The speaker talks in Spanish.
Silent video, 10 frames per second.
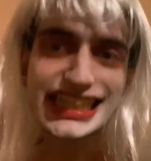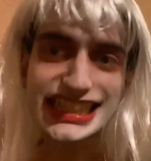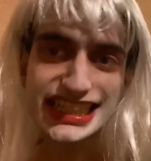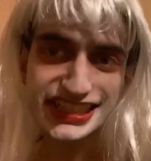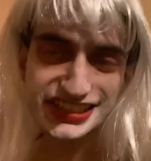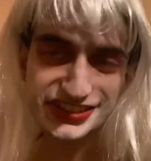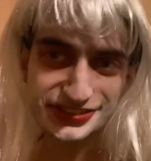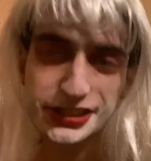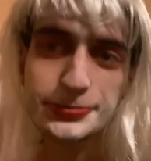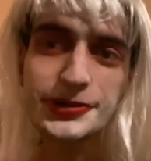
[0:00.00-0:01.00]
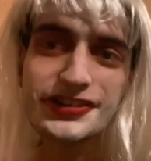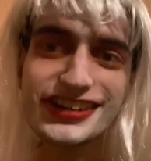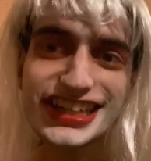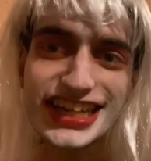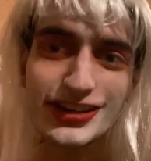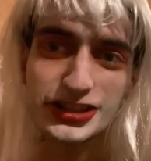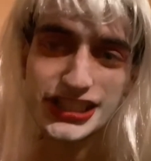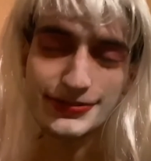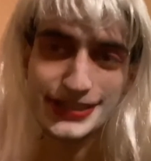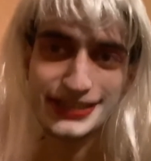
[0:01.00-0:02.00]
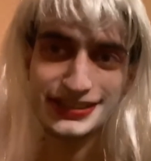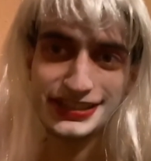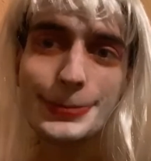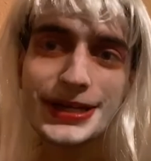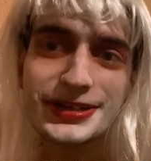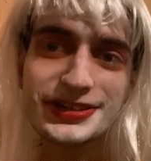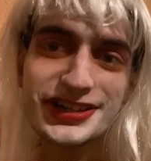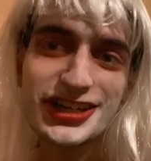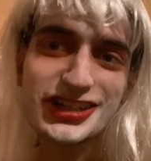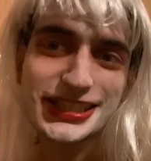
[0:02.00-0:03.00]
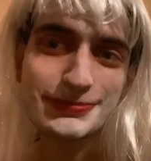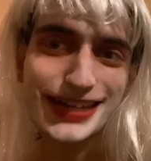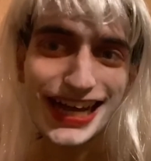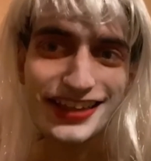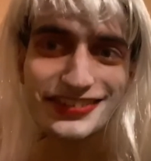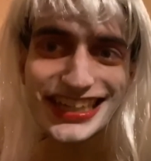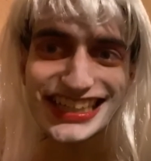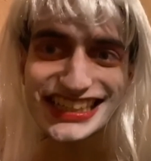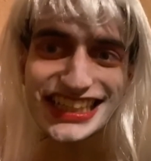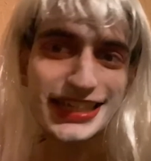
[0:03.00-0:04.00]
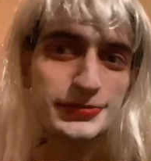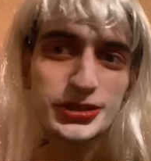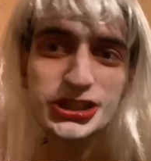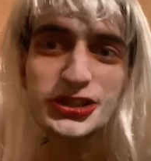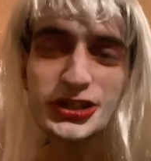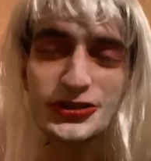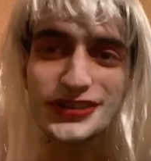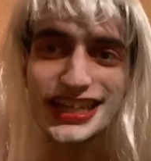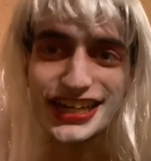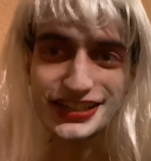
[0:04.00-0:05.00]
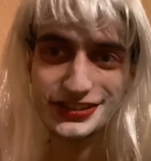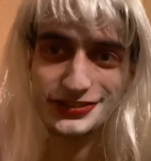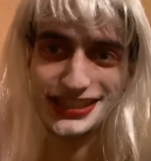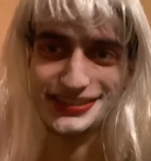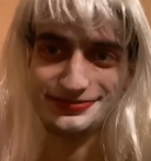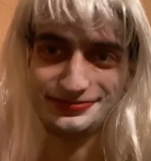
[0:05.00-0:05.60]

Es cierto, supongo que ya lo sabrán, pero los embajadores tenemos un club de lectura.